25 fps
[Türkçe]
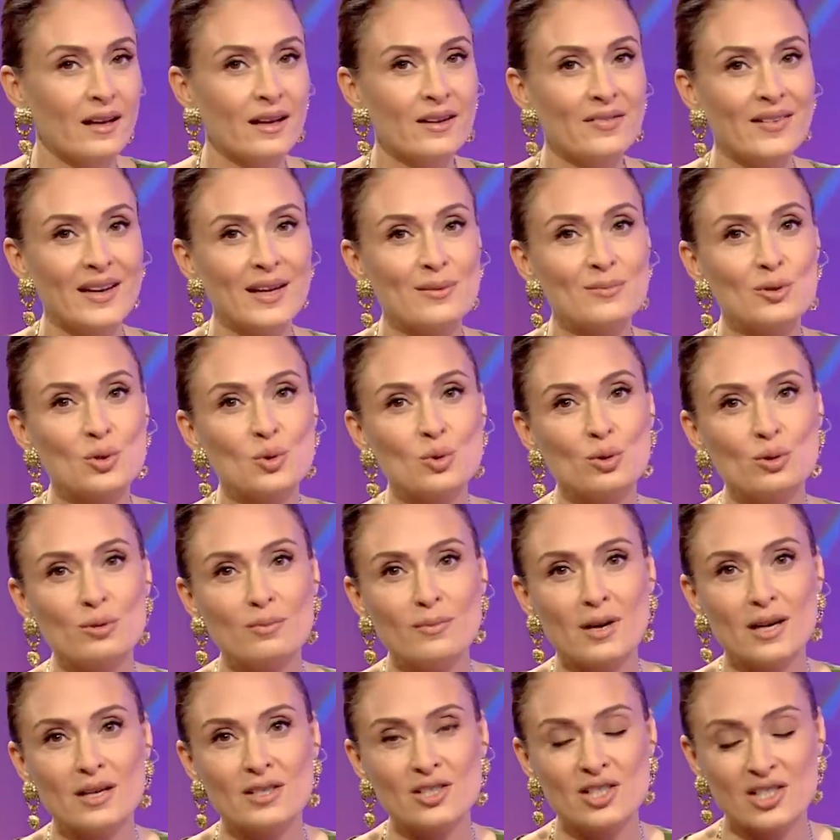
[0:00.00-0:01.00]
Efendim
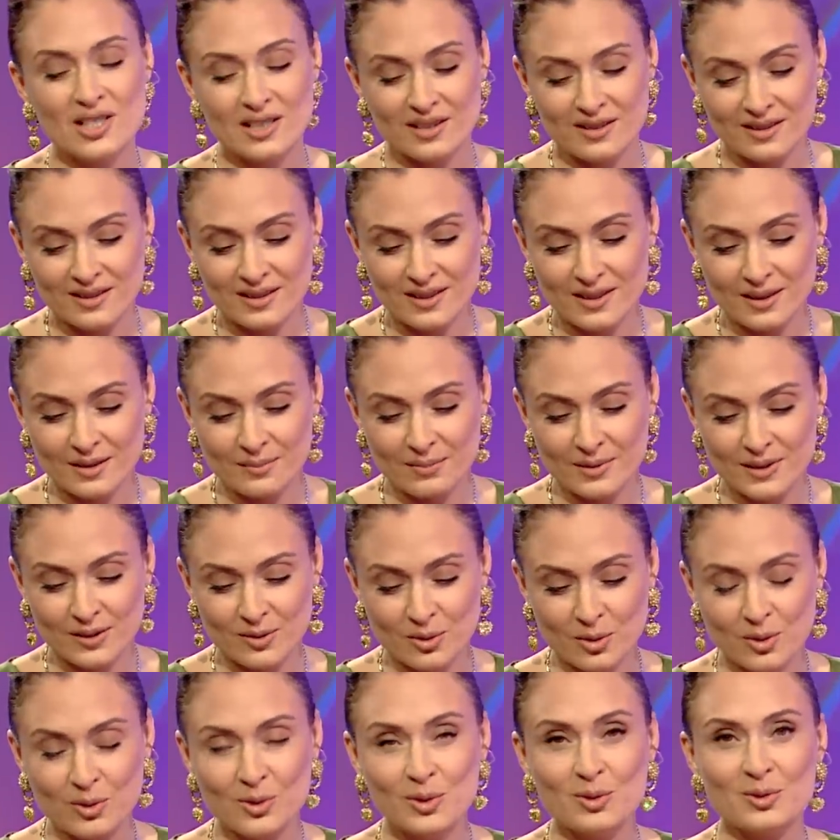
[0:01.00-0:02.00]
sürmanşet diye bir
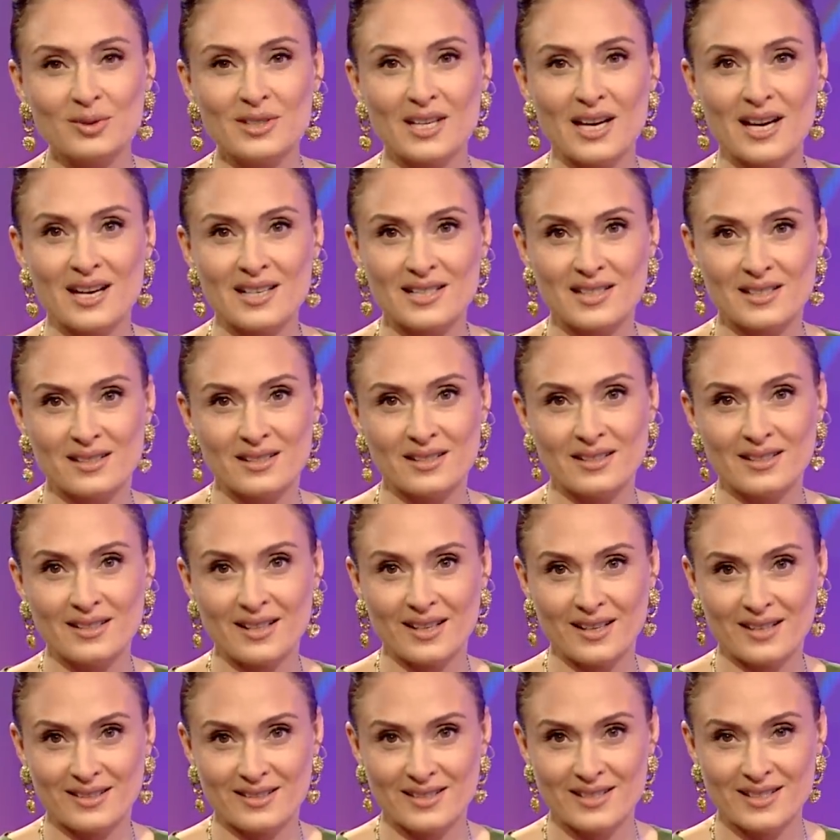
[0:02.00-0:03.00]
oyun yazdı
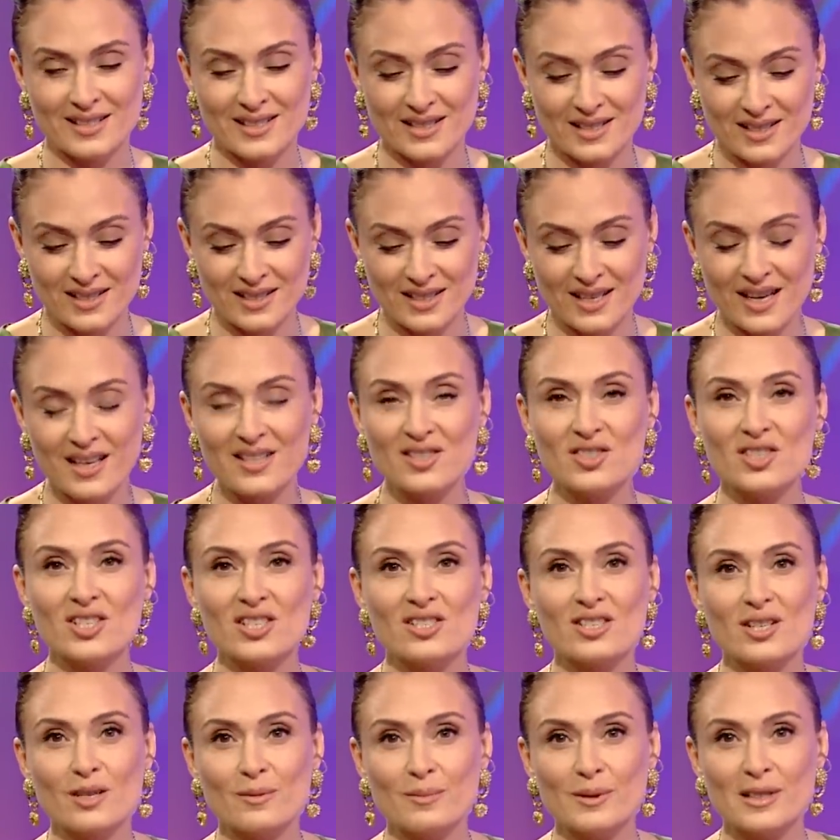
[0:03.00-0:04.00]
kendisi.
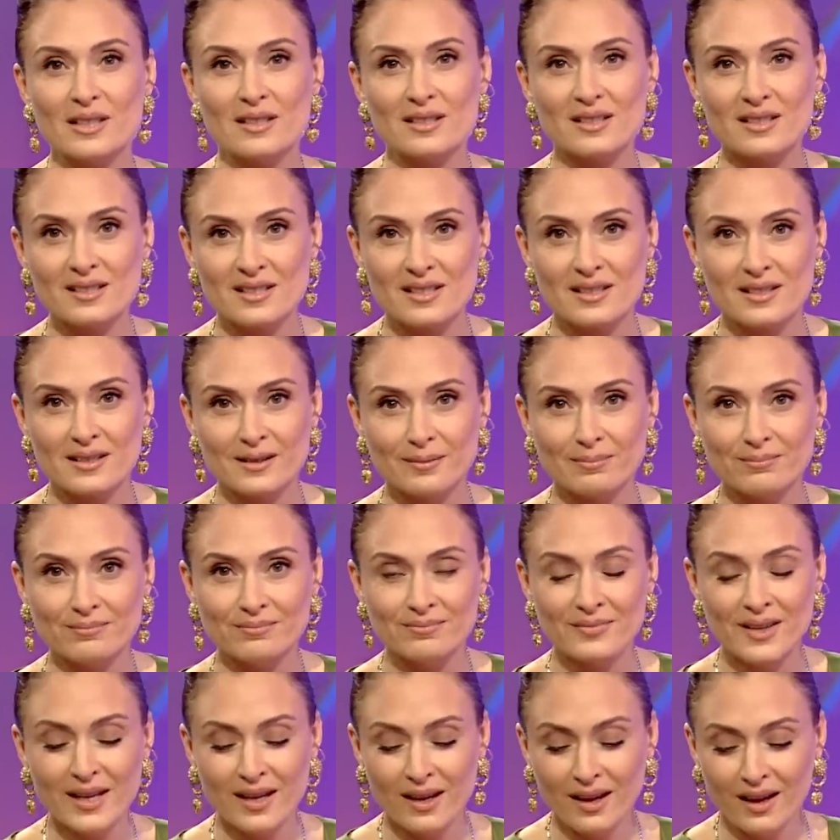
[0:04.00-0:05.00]
Gencecik evet. bir kızdım.
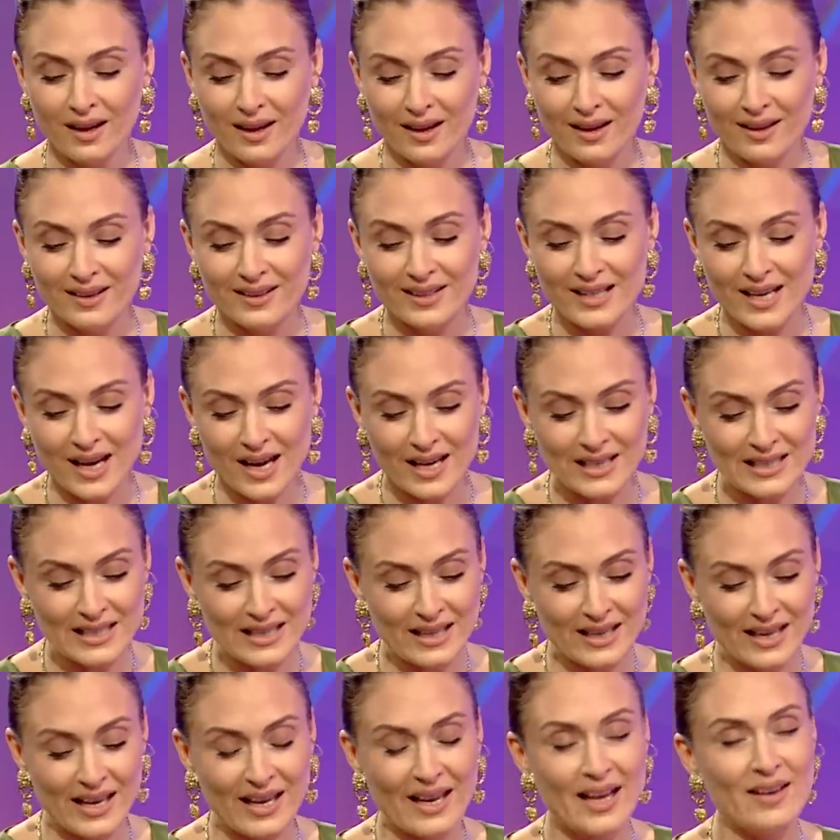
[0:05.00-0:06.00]

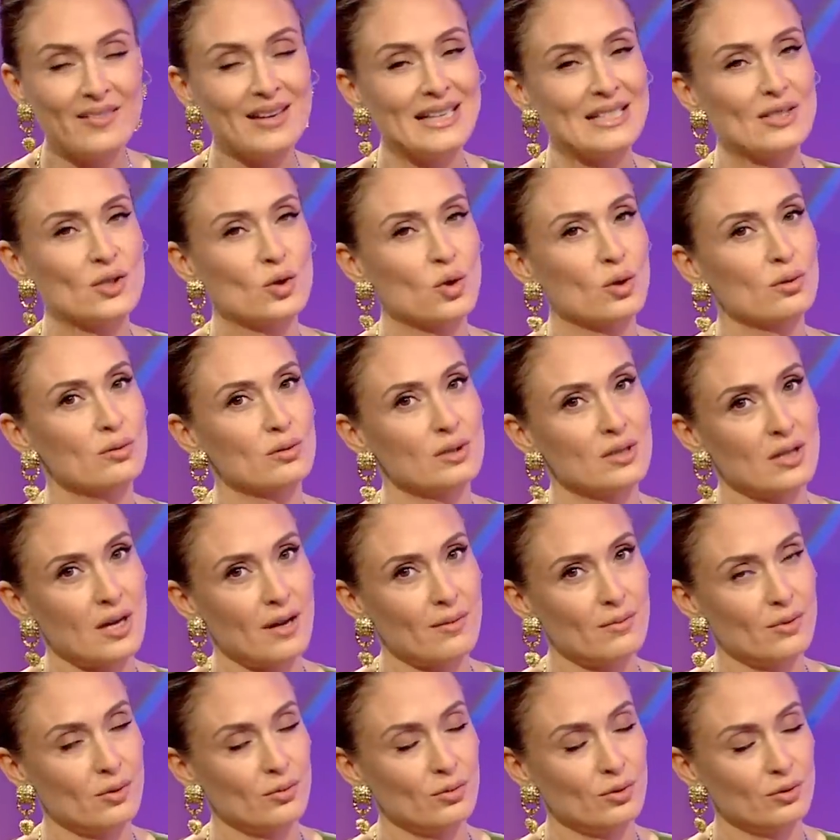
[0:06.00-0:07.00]
Yani evet çok
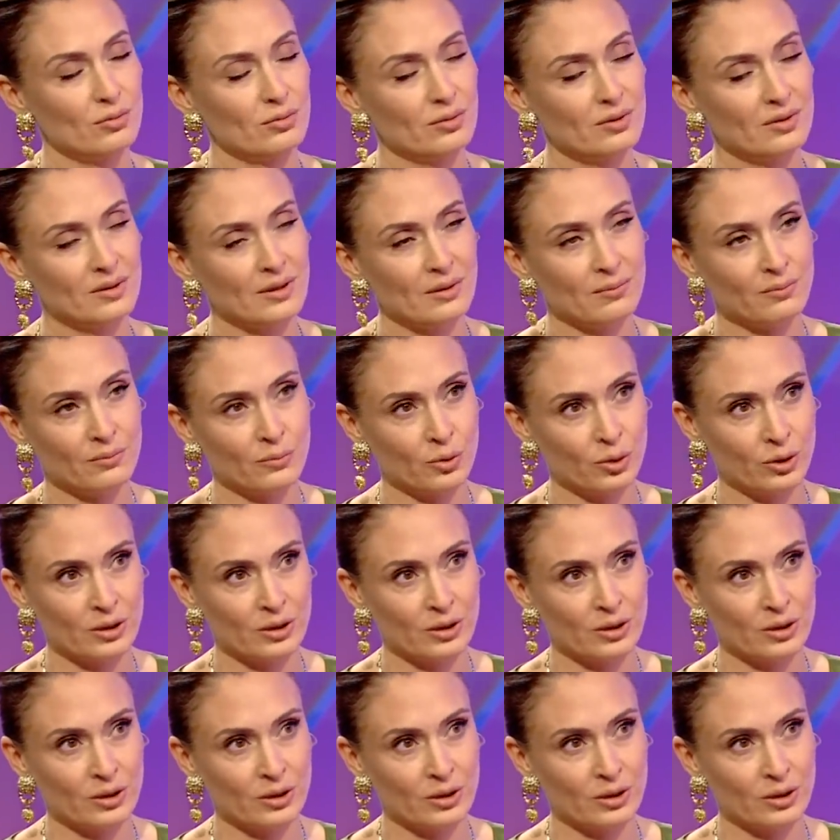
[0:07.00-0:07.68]
güzel bir oyundu tabii bu